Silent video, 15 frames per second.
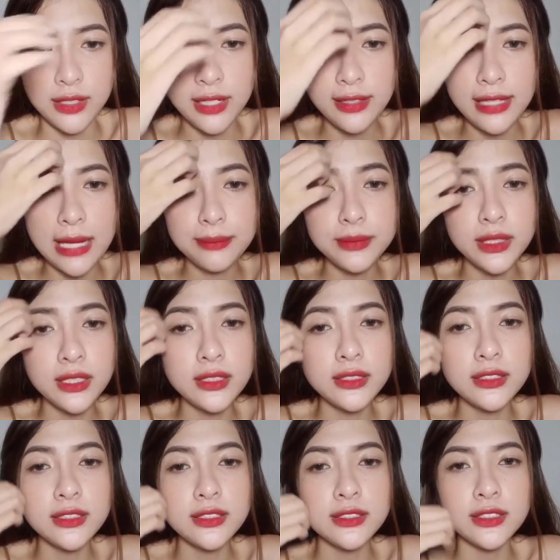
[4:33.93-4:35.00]

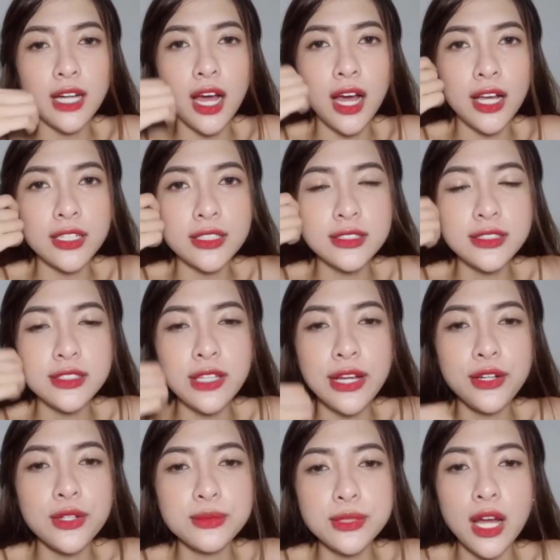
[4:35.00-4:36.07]
984 Rồi có người
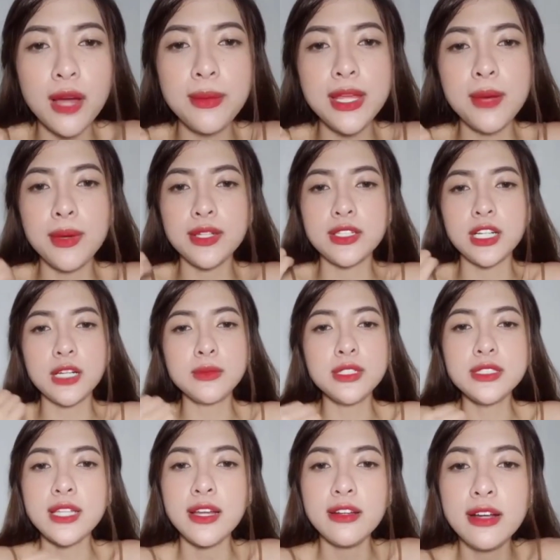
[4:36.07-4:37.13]
đoán đúng rồi Bây giờ mọi người có
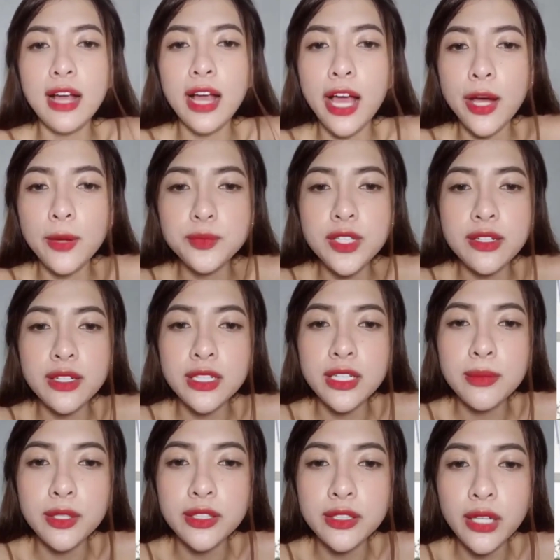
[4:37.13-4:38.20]
muốn chơi nữa không Chơi nữa
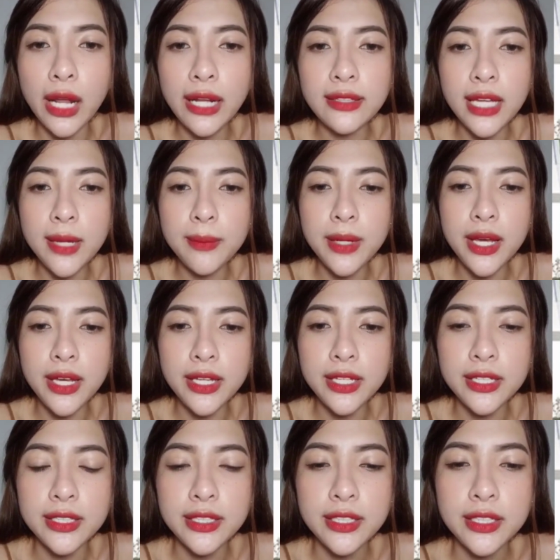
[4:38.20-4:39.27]
thì mọi người cứ đoán tiếp
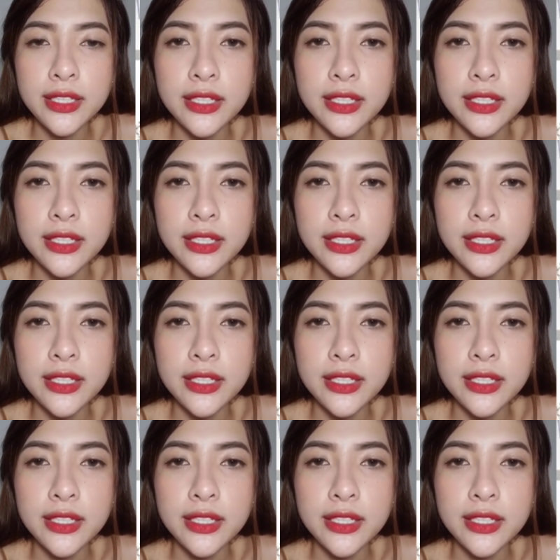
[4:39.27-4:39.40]
đi